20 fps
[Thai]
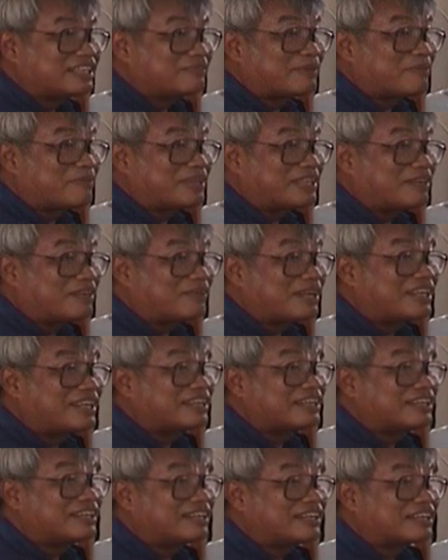ษตรแบบไม่ทำอะไร
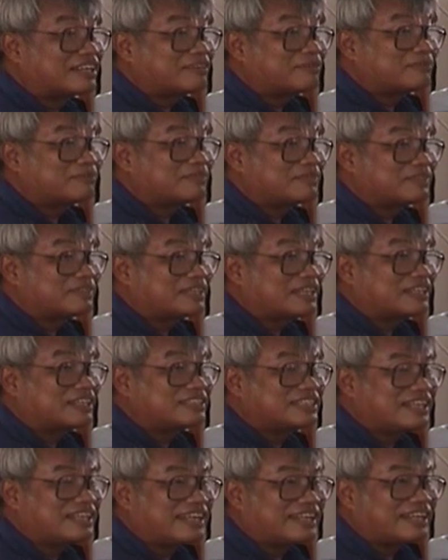เลยครับท่าน
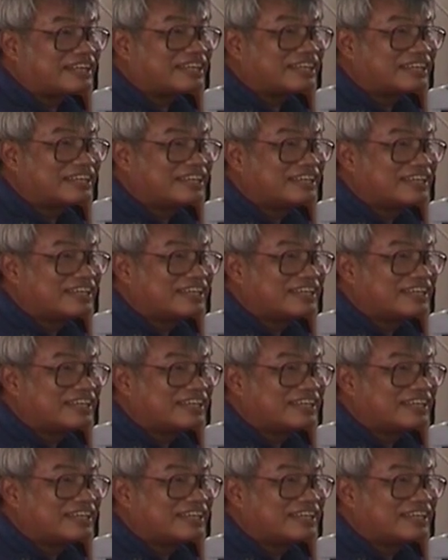ชื่ออะไรนะ